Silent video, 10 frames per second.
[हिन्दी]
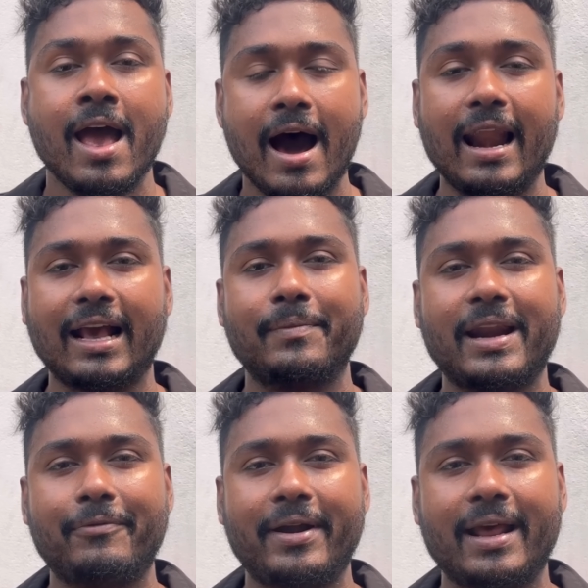हालांकि
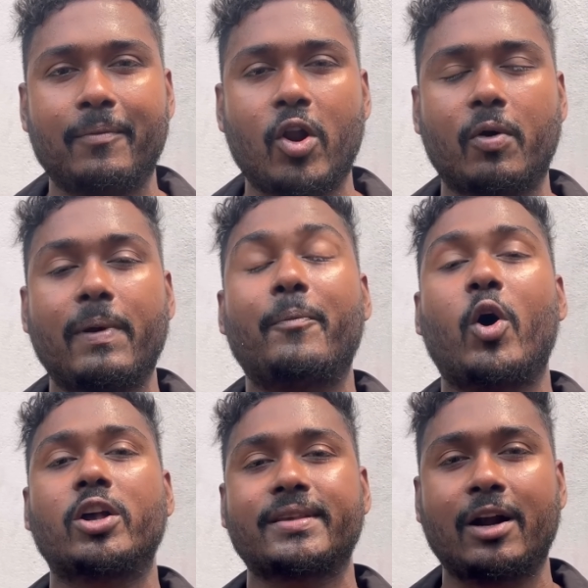मेरा वीडियो ब्लॉग पे
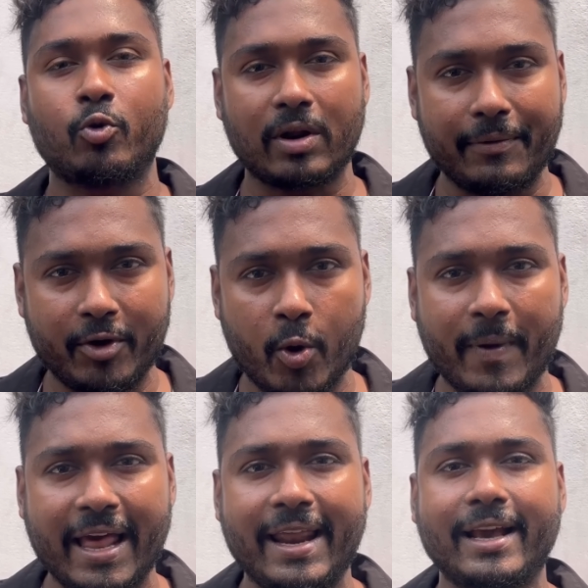बहुत सारा टूर का वीडियो
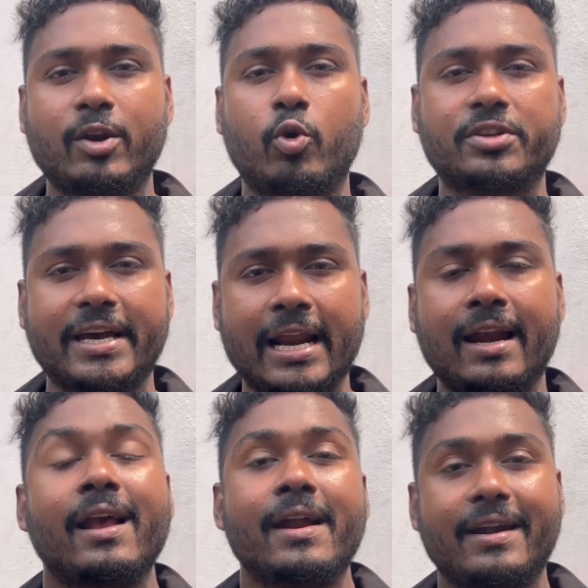पड़ा है लेकिन वो चैनल
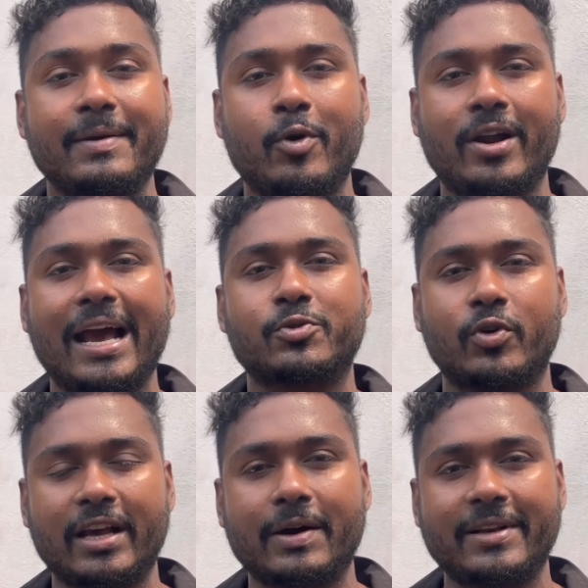डिमोनेटाइज
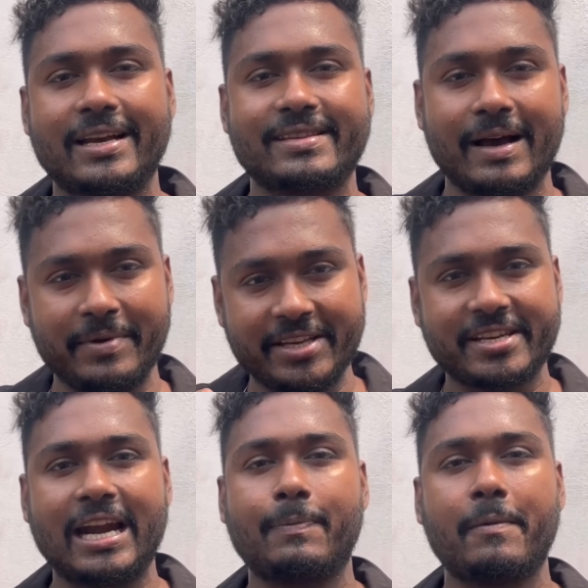होने की वजह से हम इस
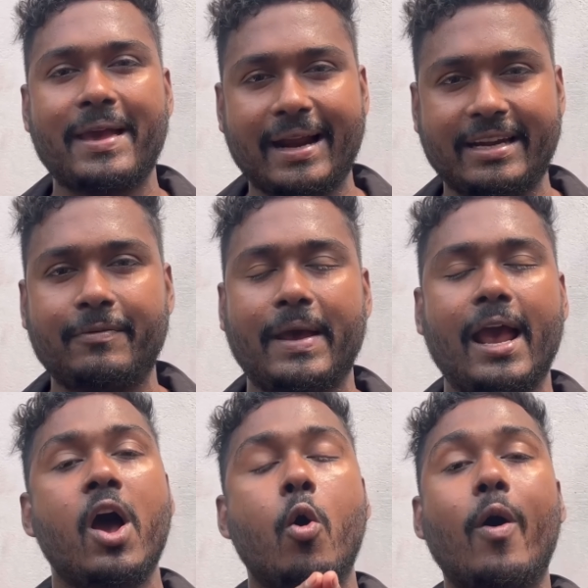चैनल पर भी एक्टिव है
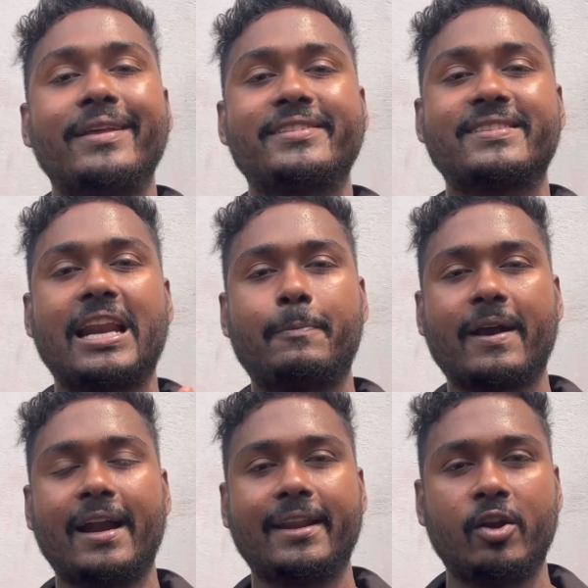और इसी चैनल पे
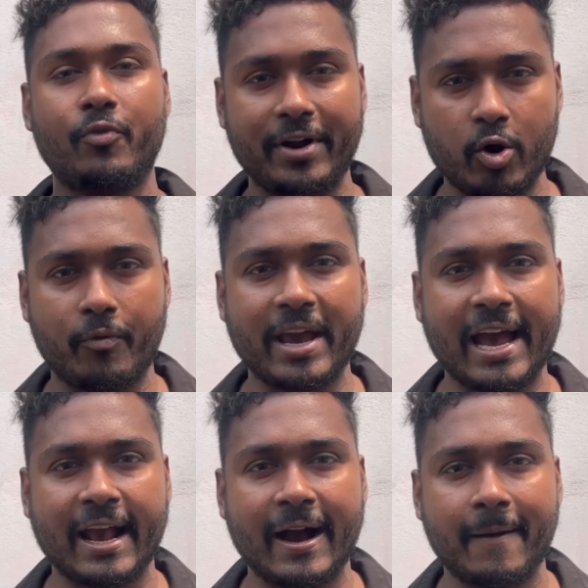कंटिन्यू वीडियो भी आएगा